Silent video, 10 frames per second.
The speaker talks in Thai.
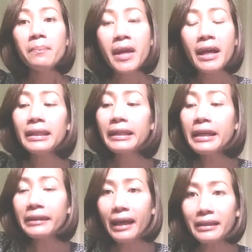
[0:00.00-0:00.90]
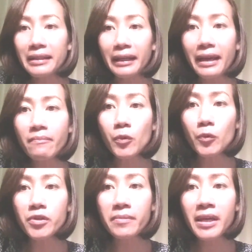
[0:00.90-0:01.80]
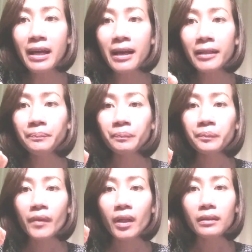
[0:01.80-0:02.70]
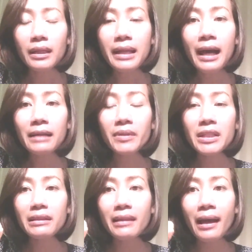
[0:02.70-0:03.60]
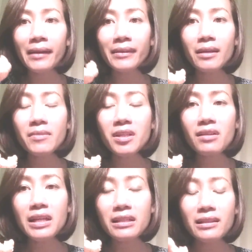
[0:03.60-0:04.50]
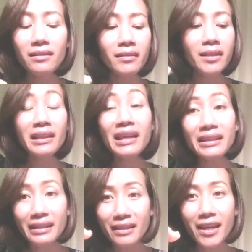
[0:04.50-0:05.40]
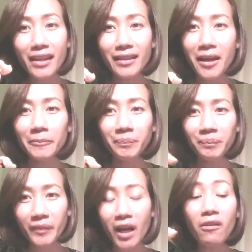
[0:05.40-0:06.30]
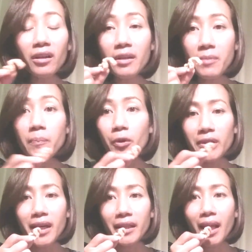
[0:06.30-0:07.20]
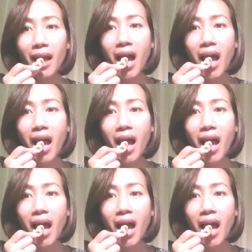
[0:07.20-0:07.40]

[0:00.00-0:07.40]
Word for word: ไม่ให้เลี่ยนอะอย่างแคบหมูใช่ไหมคะถ้าทานไปนานๆเนี่ย มันก็อาจจะเลี่ยนๆ เอียนๆไงเขาก็เลยมาปนกัน